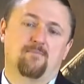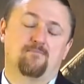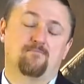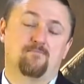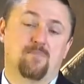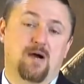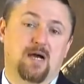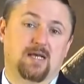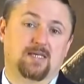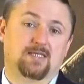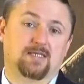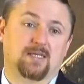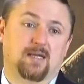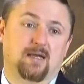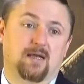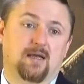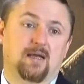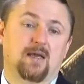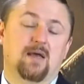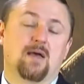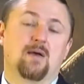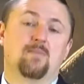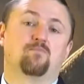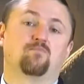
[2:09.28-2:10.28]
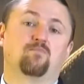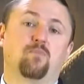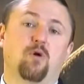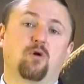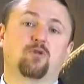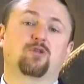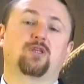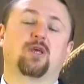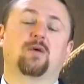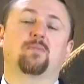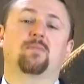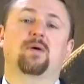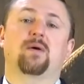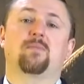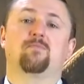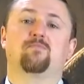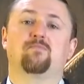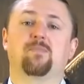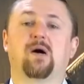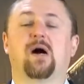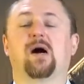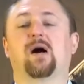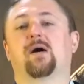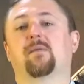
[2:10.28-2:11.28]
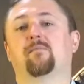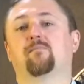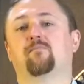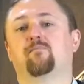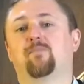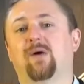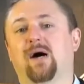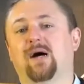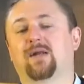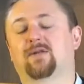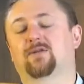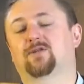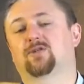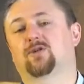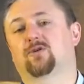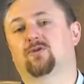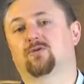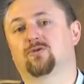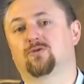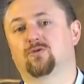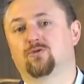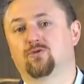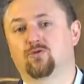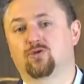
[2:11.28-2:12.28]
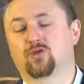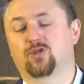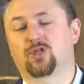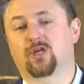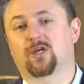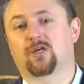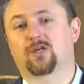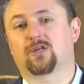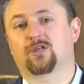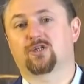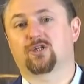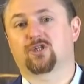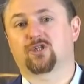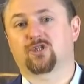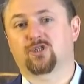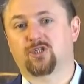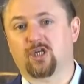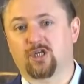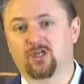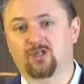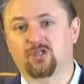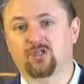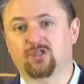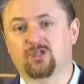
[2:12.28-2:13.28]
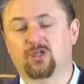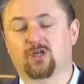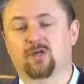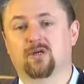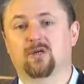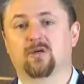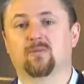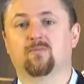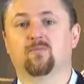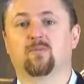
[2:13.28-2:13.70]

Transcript: masa. Potem ma bardzo duże szczęście,